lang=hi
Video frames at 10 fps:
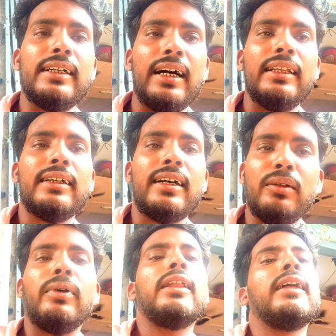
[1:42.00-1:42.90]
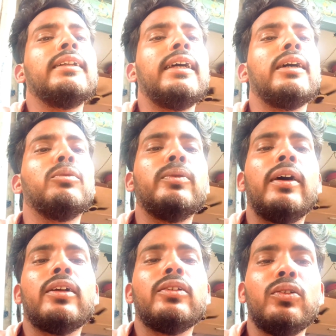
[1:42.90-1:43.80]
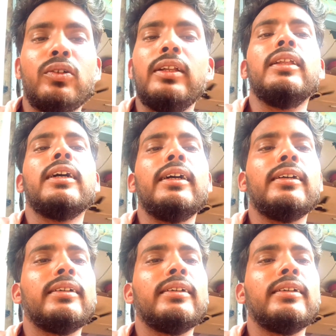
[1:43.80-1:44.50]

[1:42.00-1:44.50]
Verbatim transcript: कल कल माल लाने जाएंगे बुधवार को तो कल लेंगे